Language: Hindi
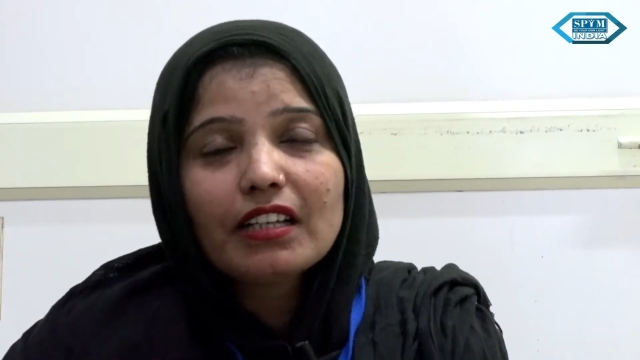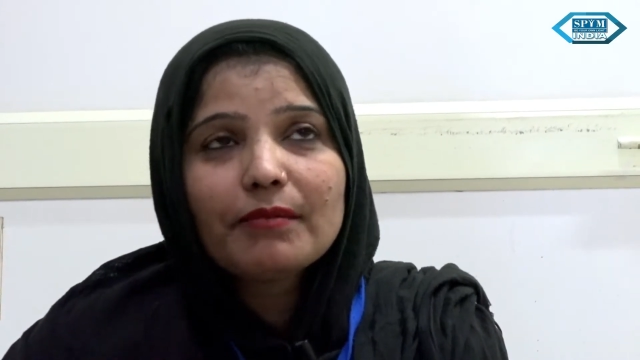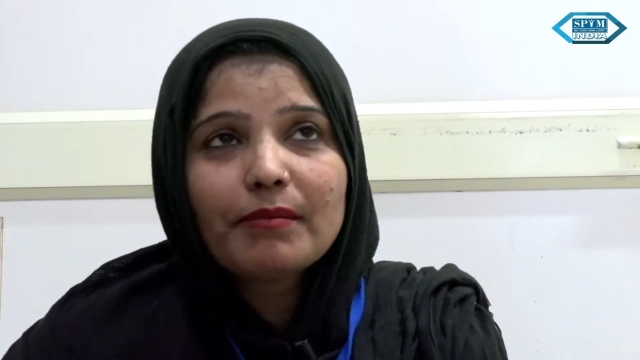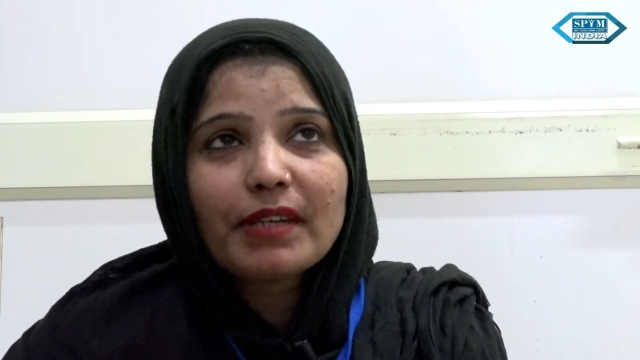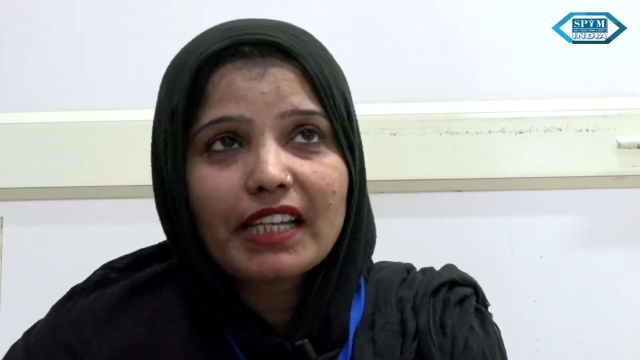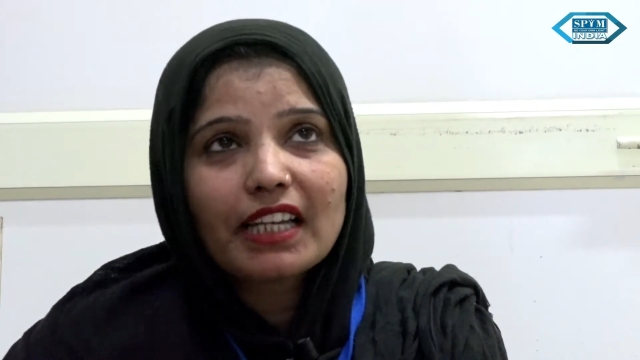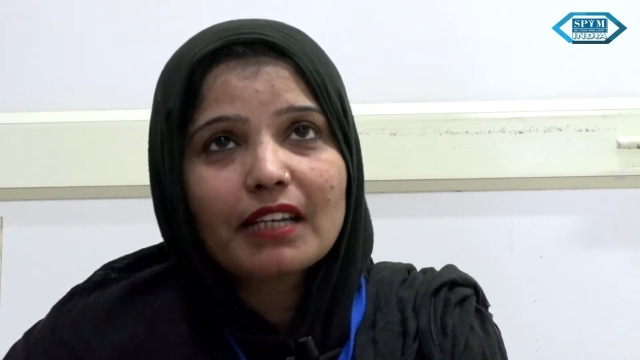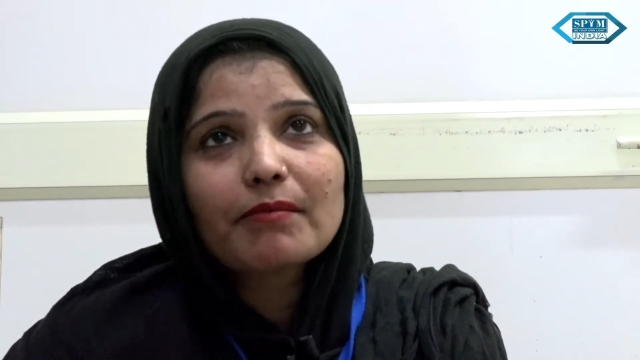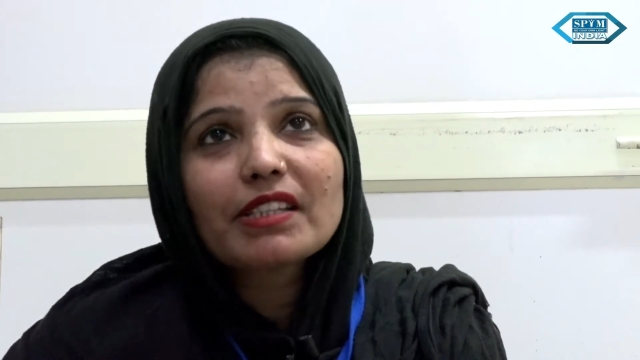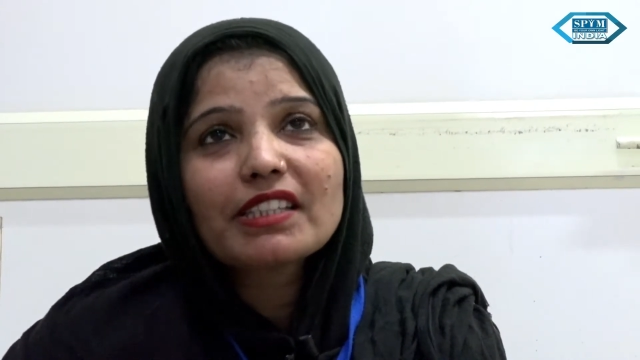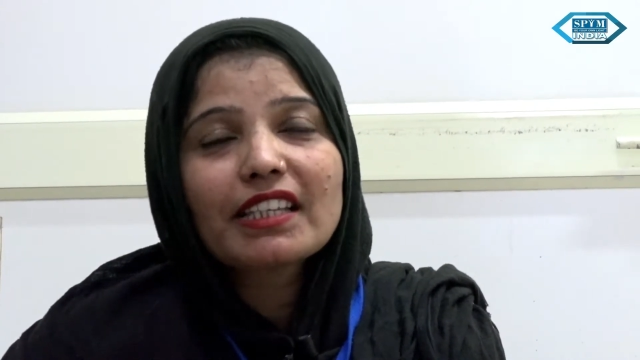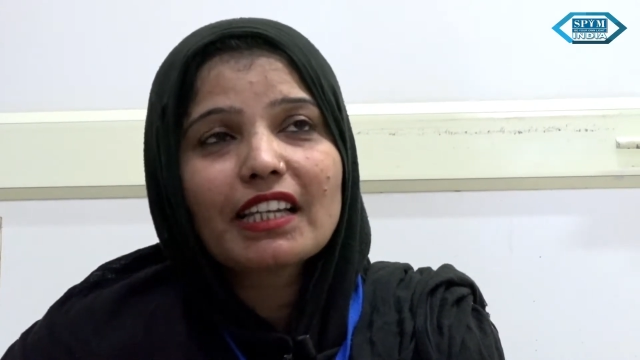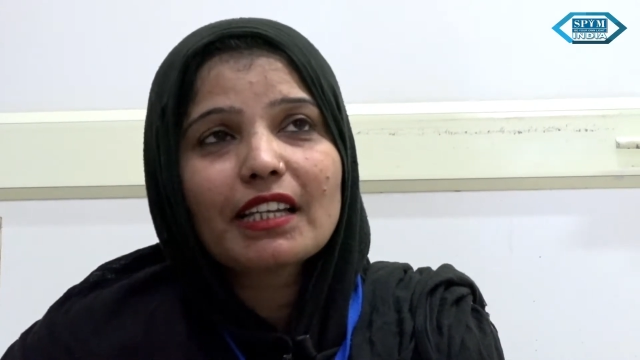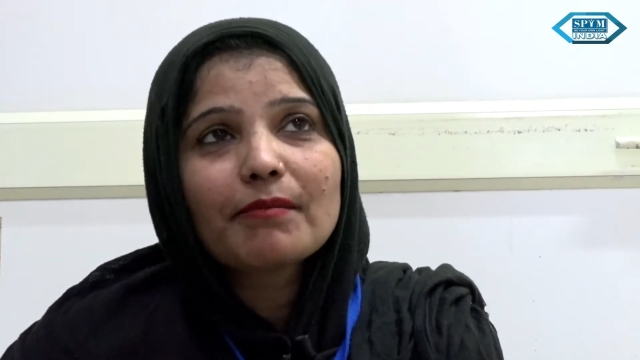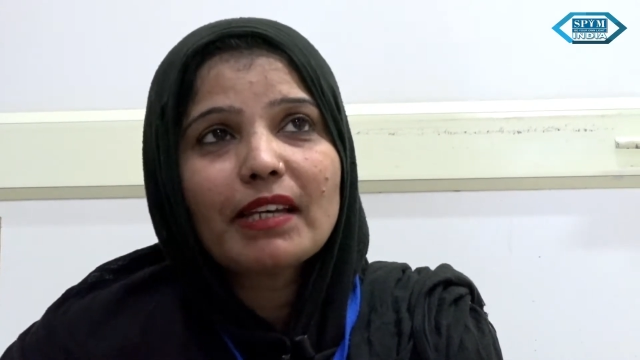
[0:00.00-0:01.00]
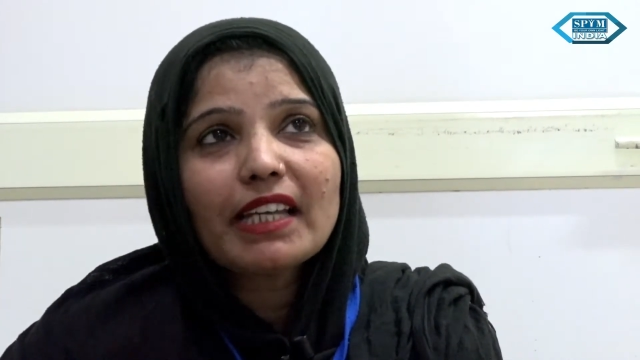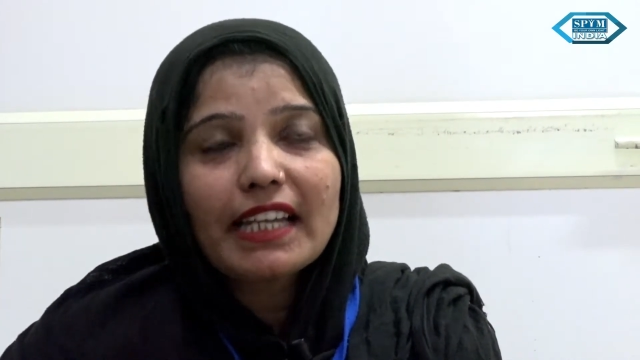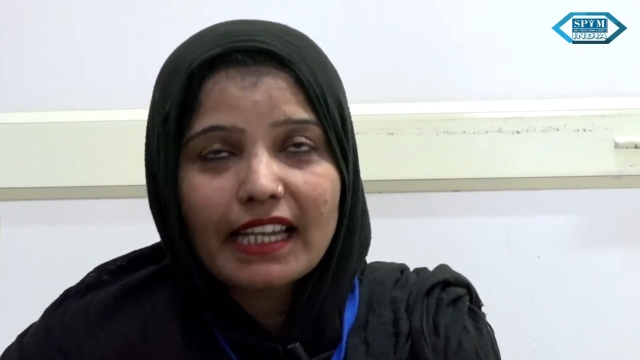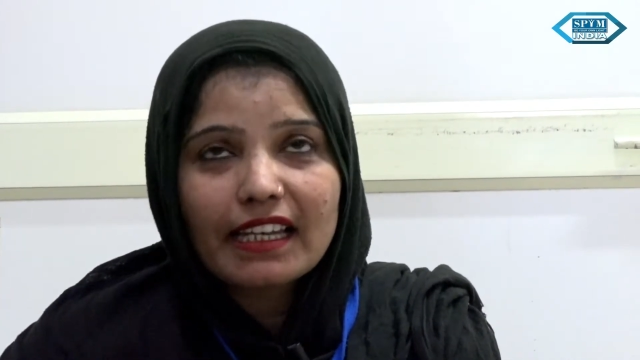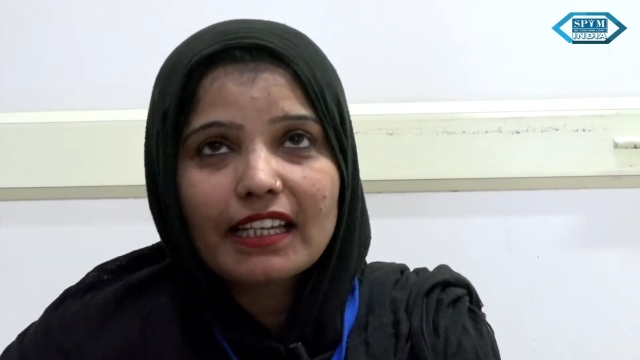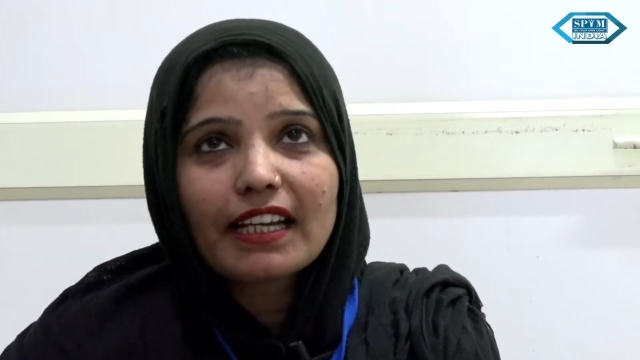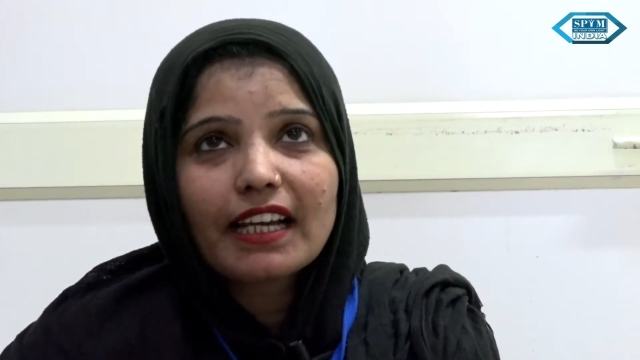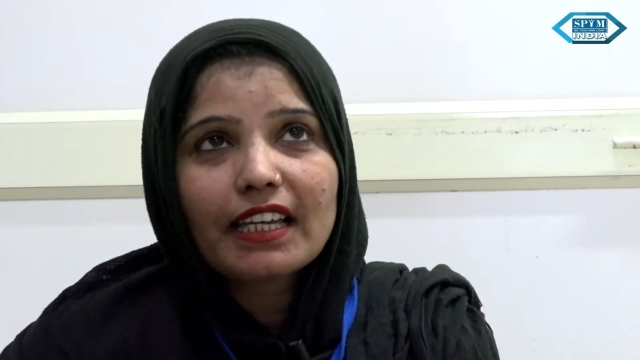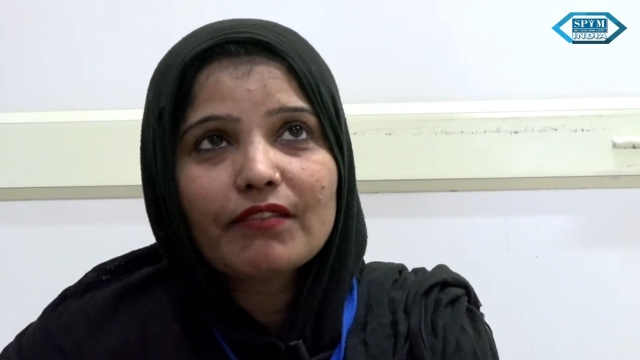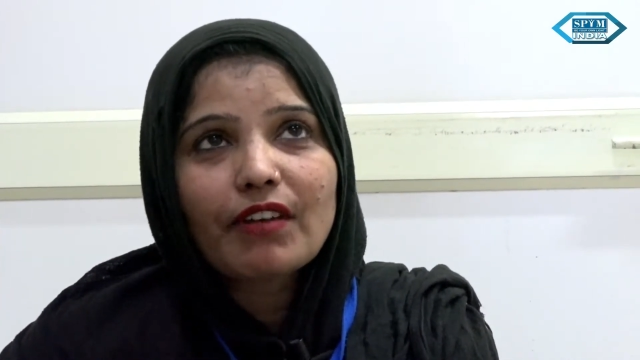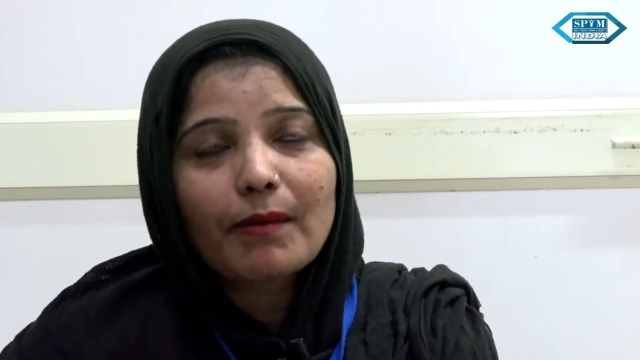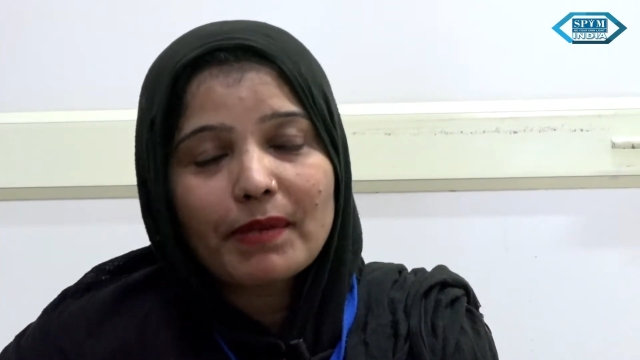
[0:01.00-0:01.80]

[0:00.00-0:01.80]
मैं रैन बसेरे में रहने गई वहाँ